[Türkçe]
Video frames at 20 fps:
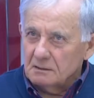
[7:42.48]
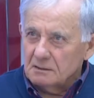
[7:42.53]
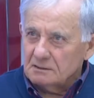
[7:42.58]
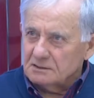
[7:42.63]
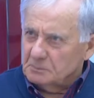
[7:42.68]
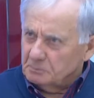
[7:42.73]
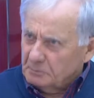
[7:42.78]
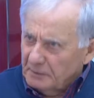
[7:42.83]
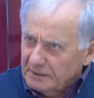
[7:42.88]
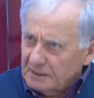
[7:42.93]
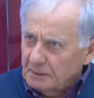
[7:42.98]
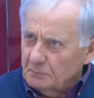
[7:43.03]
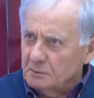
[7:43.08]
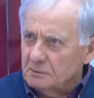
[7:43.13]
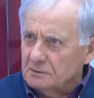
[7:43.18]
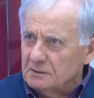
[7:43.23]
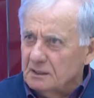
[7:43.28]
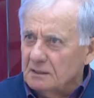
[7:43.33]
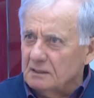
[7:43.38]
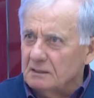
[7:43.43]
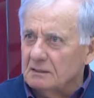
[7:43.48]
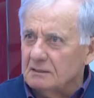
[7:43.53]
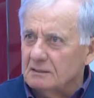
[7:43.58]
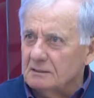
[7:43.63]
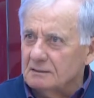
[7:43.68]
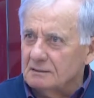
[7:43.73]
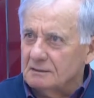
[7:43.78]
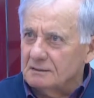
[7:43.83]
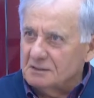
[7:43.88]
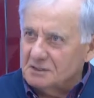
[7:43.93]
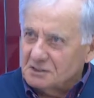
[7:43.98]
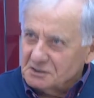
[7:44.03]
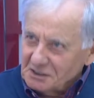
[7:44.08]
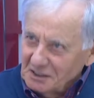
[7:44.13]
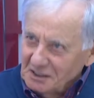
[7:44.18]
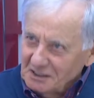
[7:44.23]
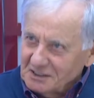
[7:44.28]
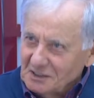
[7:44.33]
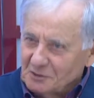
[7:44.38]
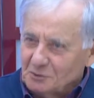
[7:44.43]
tıp bayramında Aa,
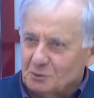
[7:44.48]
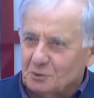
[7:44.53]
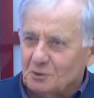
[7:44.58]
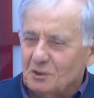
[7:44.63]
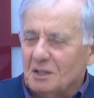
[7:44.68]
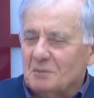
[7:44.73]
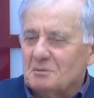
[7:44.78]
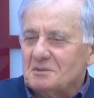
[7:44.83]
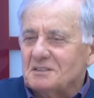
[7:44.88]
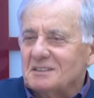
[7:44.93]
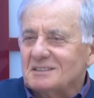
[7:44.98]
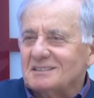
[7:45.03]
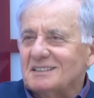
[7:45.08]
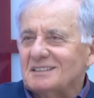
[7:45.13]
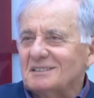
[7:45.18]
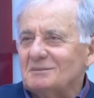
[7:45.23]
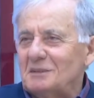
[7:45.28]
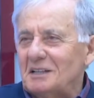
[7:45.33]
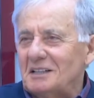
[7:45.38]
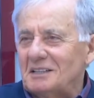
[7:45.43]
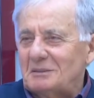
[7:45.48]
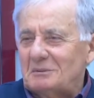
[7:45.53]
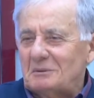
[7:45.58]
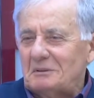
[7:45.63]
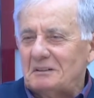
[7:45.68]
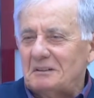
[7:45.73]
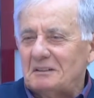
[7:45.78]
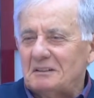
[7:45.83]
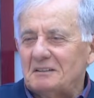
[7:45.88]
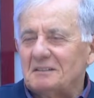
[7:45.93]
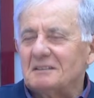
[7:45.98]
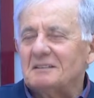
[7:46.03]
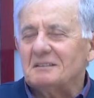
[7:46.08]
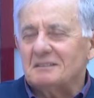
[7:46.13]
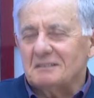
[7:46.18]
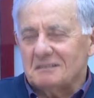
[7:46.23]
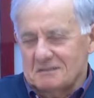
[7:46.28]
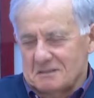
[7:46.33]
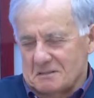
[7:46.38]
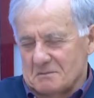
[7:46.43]
kutlayalım. Kutlayalım işte, tabii ki evet. Bugün
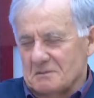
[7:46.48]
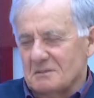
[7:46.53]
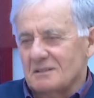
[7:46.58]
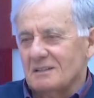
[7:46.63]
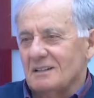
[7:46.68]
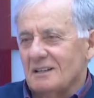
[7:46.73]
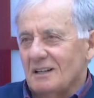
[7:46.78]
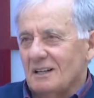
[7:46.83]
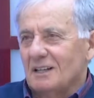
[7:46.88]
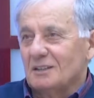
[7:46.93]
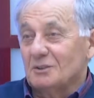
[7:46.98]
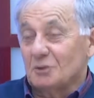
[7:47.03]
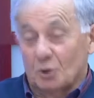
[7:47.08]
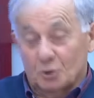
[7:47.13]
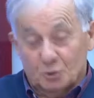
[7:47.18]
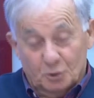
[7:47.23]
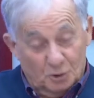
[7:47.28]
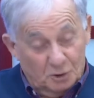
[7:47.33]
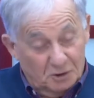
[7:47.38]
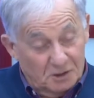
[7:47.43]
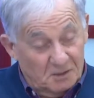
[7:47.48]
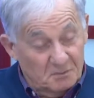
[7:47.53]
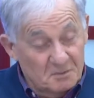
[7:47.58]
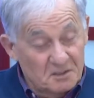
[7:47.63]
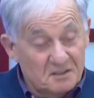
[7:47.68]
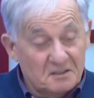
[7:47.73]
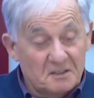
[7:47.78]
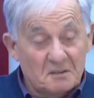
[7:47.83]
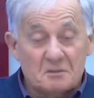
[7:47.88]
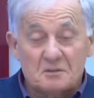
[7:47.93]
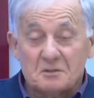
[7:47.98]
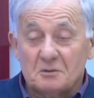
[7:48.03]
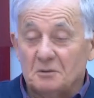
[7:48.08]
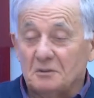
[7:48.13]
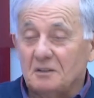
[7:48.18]
14 tabii. Mart Tıp Bayramı. Doktorlarımız tabii ki. Sağlık